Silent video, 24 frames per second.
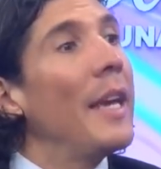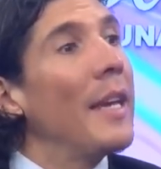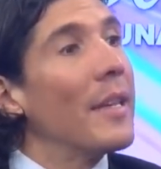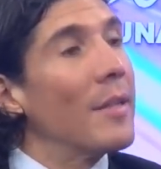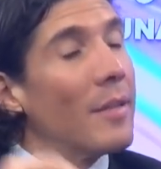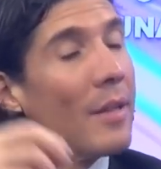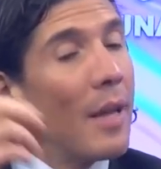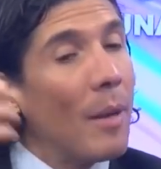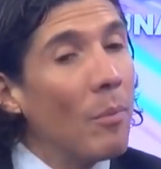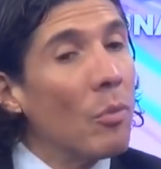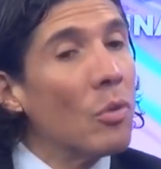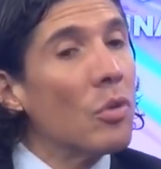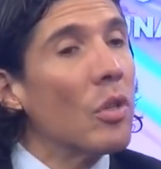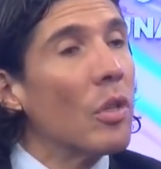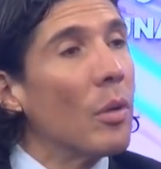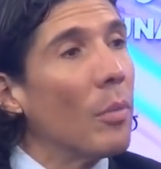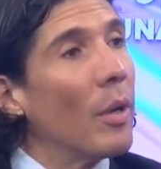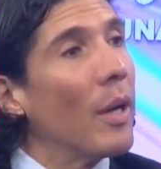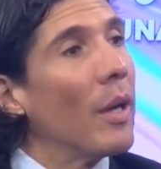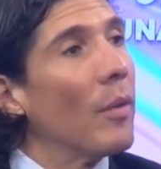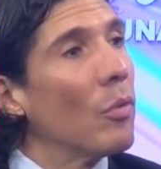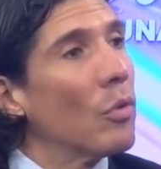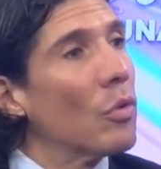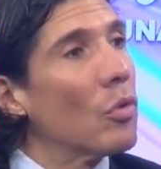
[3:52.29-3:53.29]
estamos
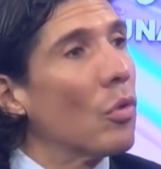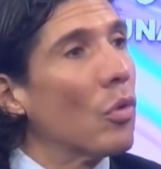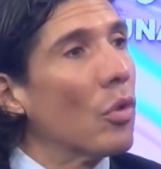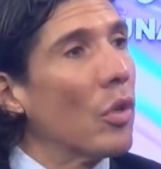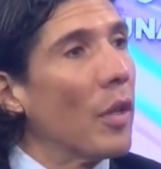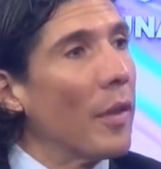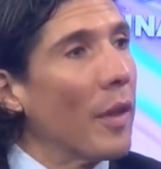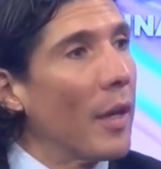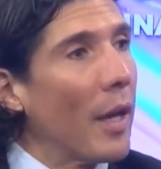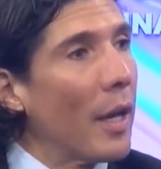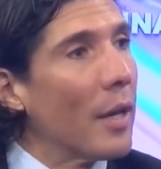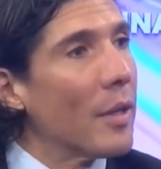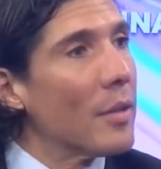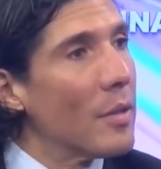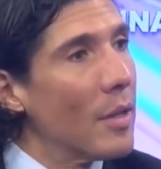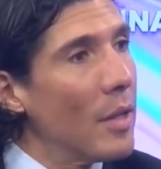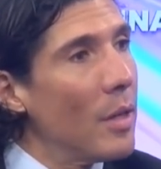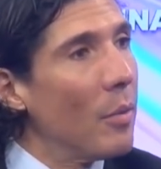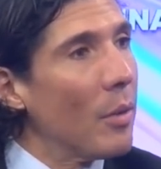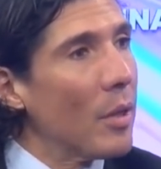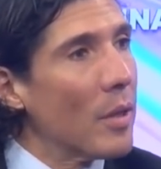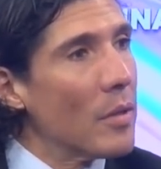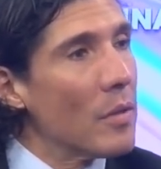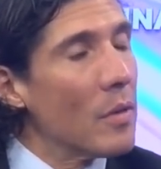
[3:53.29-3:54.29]
liberando estos radicales
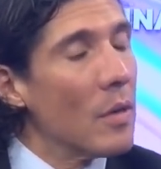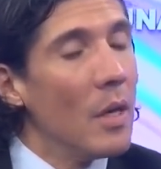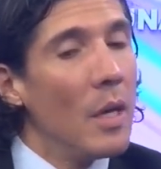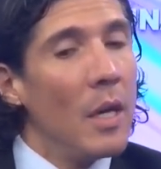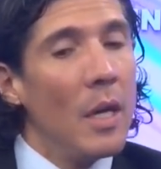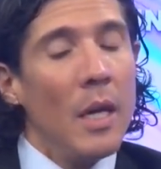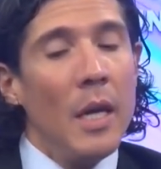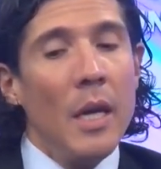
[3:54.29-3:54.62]
libres.